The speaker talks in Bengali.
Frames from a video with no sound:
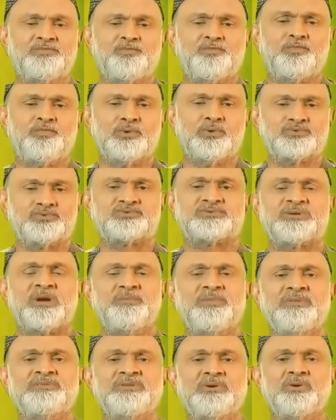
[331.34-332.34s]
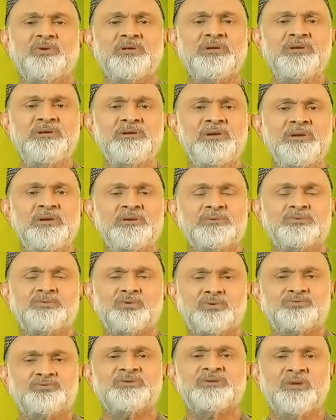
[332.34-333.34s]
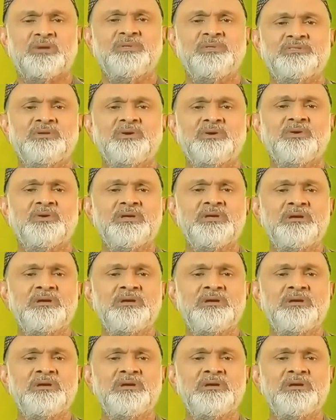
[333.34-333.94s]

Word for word: ফোর্সটা বৃদ্ধি করে শক্তিটা বৃদ্ধি করে